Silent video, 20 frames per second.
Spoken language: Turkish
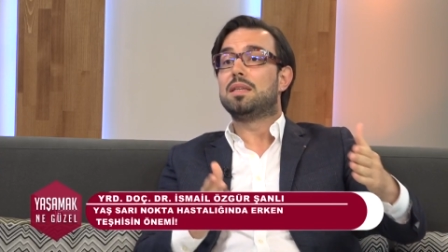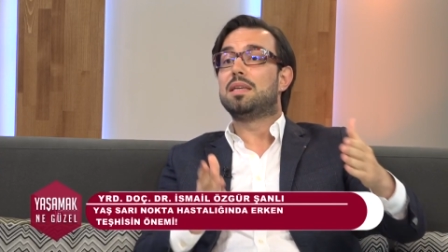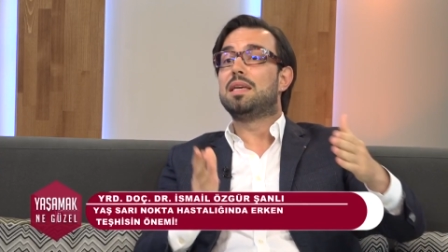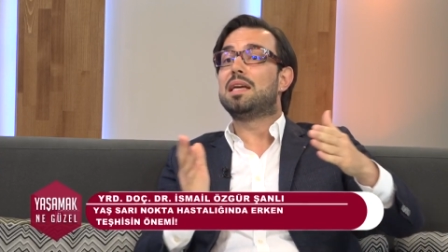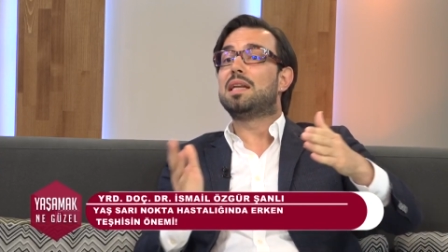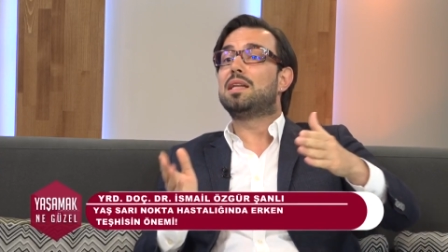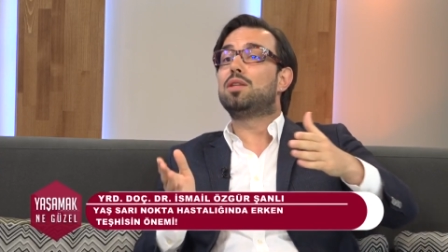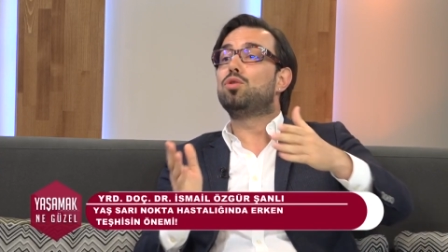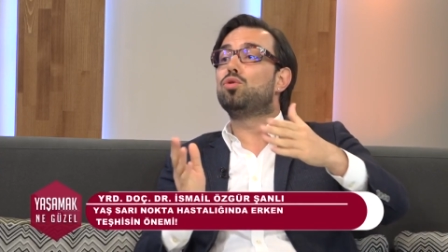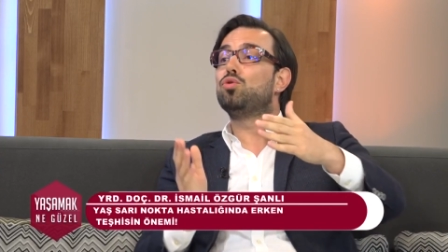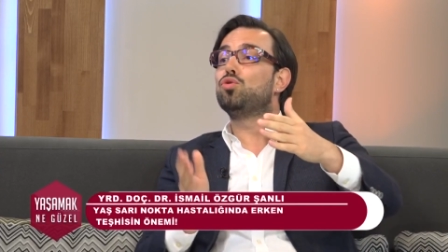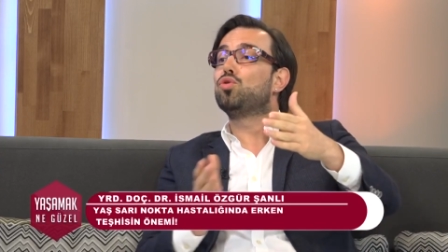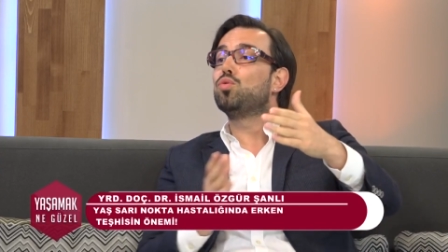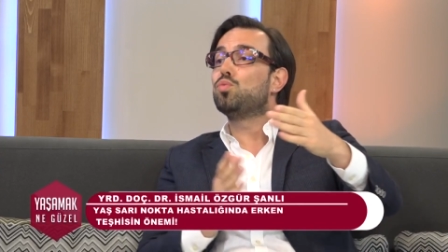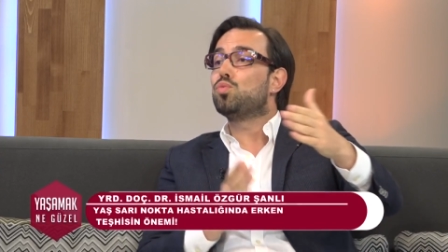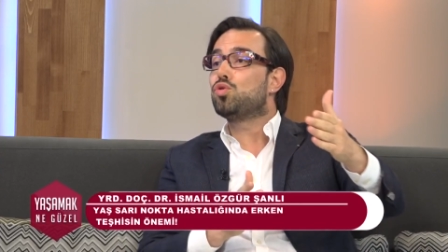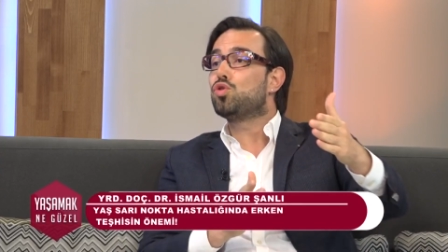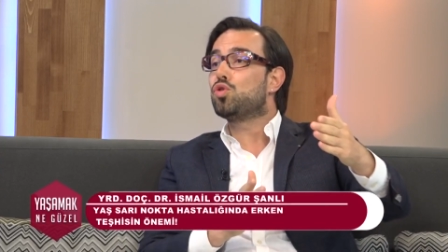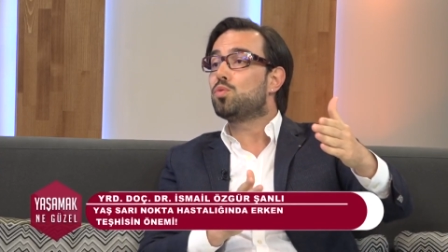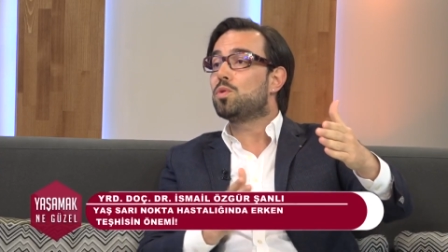geri
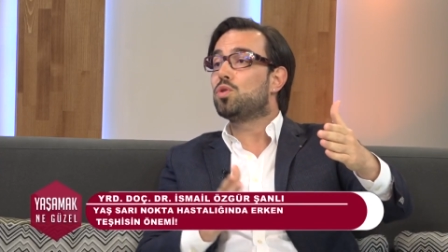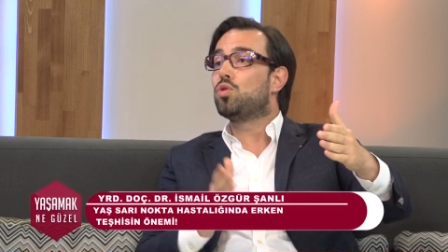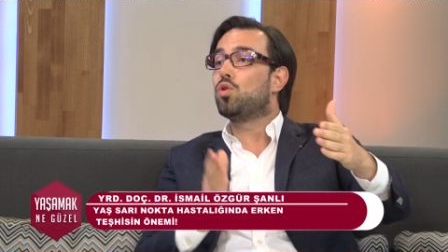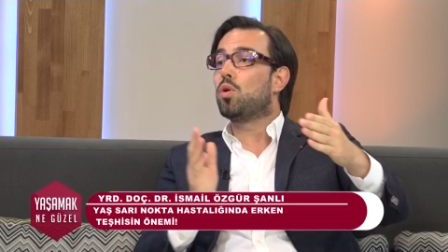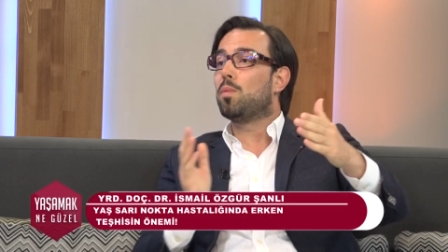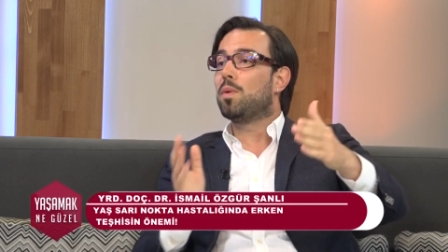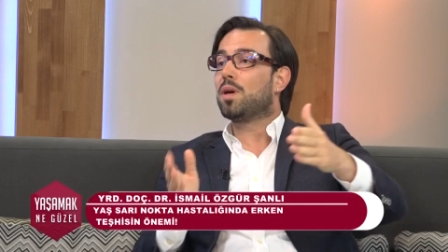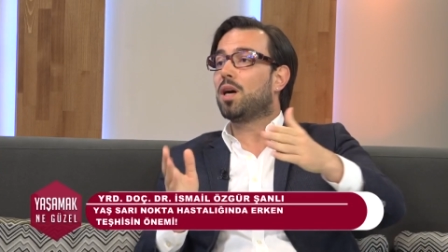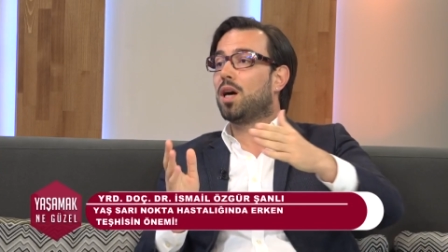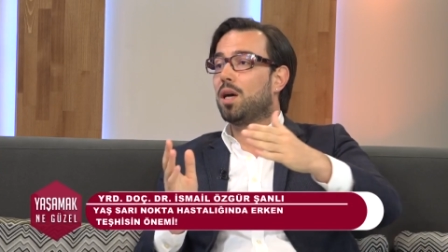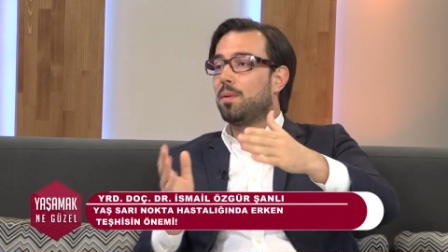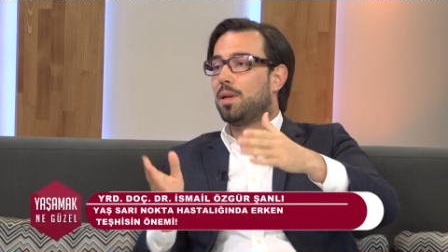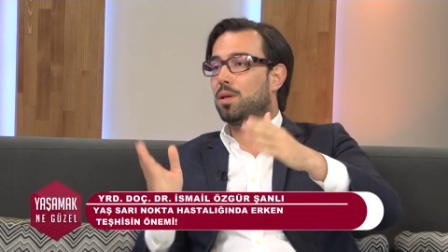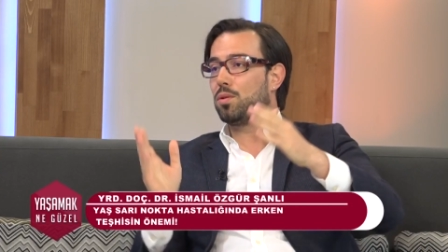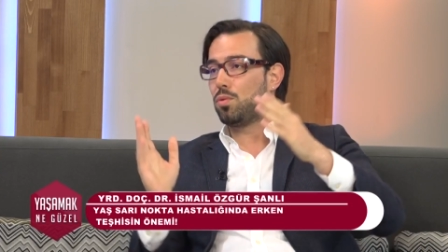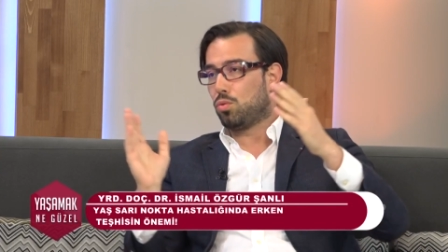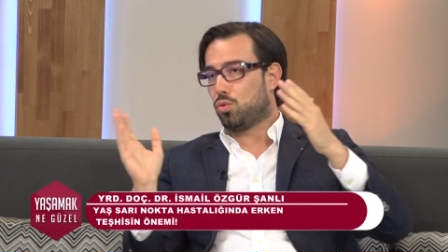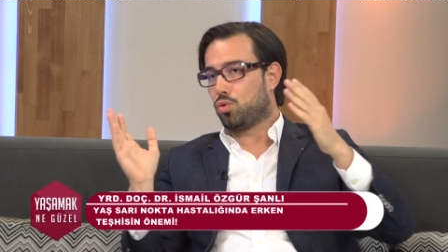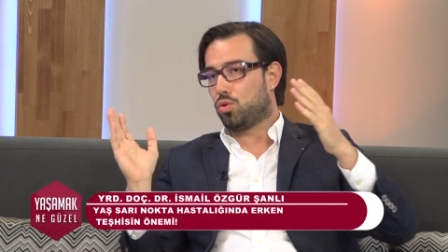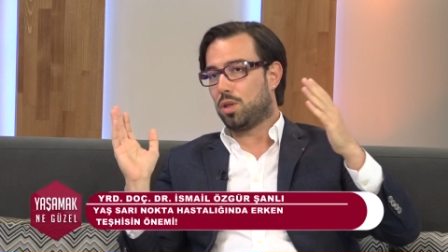dönüşümsüz bir görme kaybıyla
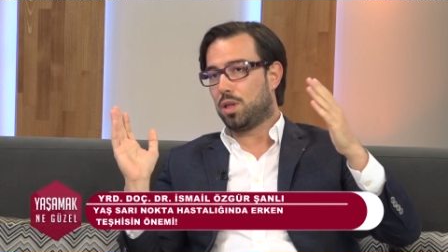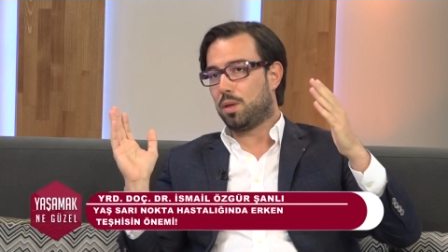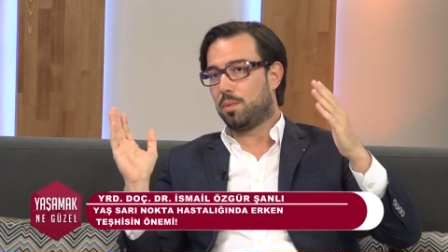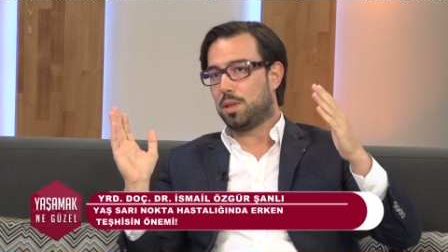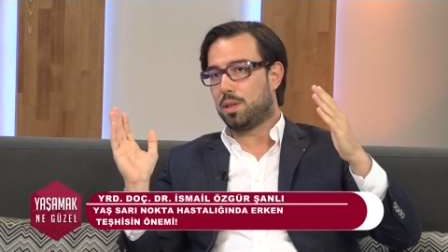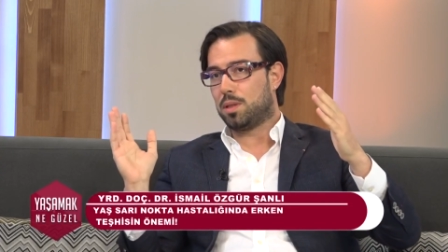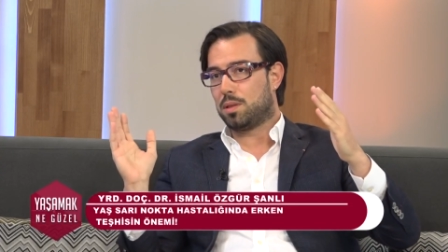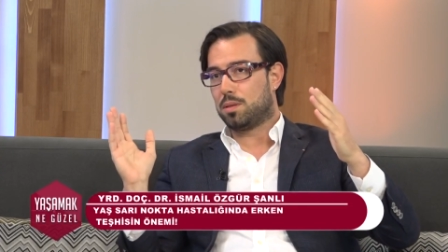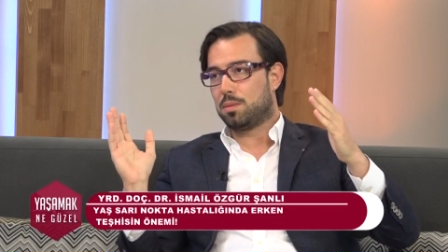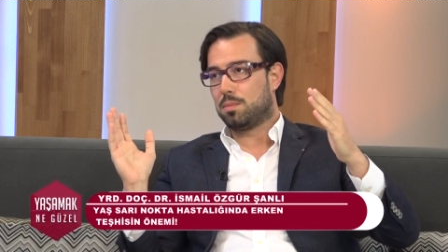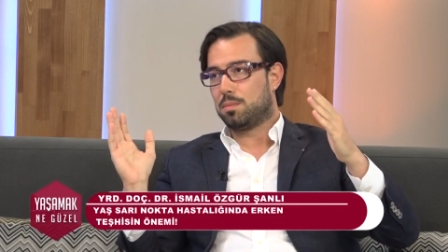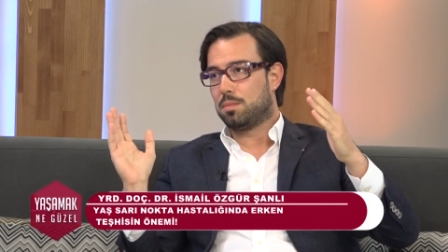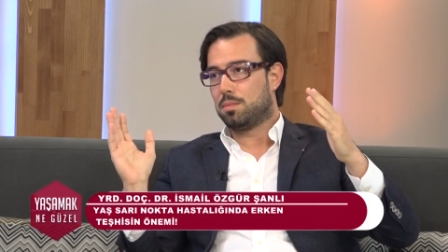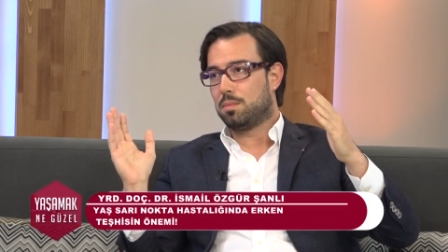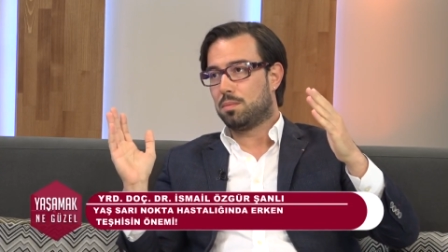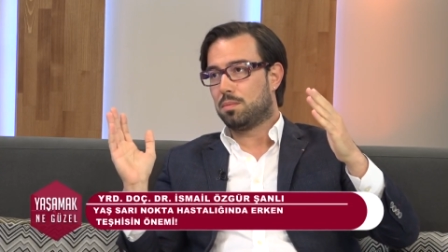sonuçlanabilir. E peki